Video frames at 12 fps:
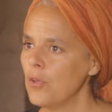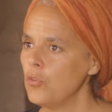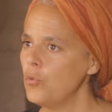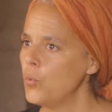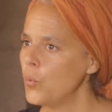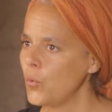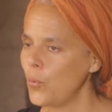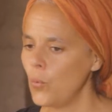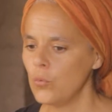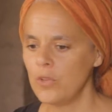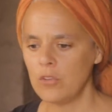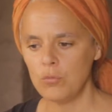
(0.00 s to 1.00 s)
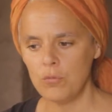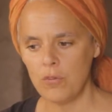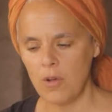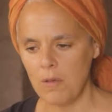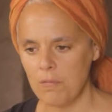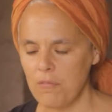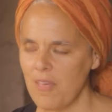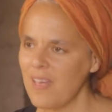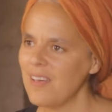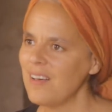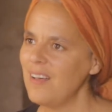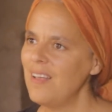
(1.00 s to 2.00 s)
Donc on a souvent
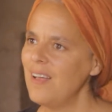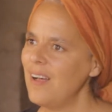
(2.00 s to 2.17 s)
affaire